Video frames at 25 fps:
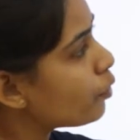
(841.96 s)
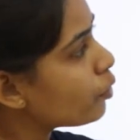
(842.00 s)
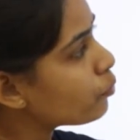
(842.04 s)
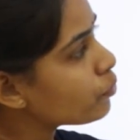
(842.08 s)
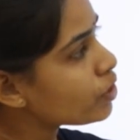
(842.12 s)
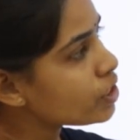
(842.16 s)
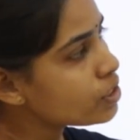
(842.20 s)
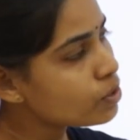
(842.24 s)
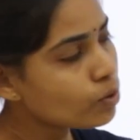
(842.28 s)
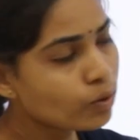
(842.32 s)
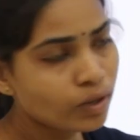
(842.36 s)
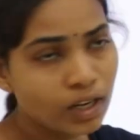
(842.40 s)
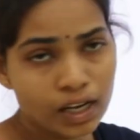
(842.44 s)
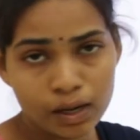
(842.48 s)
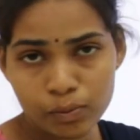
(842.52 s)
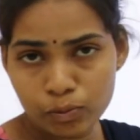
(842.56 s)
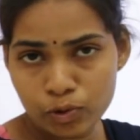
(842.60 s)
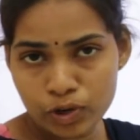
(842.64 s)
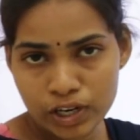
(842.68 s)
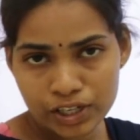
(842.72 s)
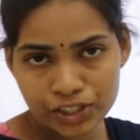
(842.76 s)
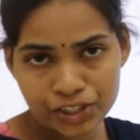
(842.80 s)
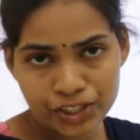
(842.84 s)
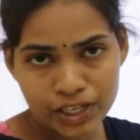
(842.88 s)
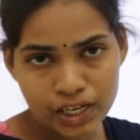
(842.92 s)
ఏమేమి
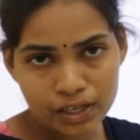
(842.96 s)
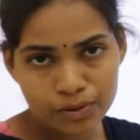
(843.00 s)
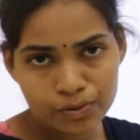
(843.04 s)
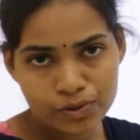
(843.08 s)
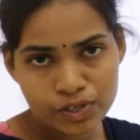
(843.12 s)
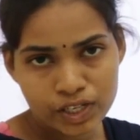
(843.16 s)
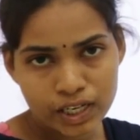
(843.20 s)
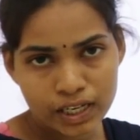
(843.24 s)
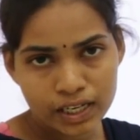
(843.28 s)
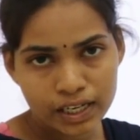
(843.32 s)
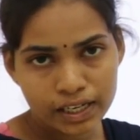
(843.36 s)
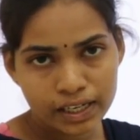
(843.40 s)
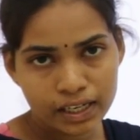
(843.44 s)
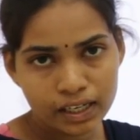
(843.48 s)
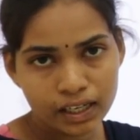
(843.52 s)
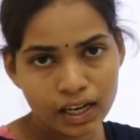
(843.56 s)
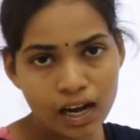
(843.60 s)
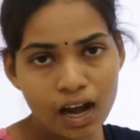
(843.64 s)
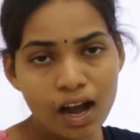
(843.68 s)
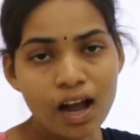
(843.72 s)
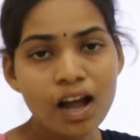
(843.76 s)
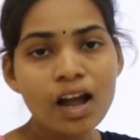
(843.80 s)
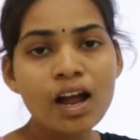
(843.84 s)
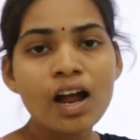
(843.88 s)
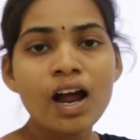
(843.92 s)
తీసుకున్నాము రష్యా నుంచి అంటే కనుక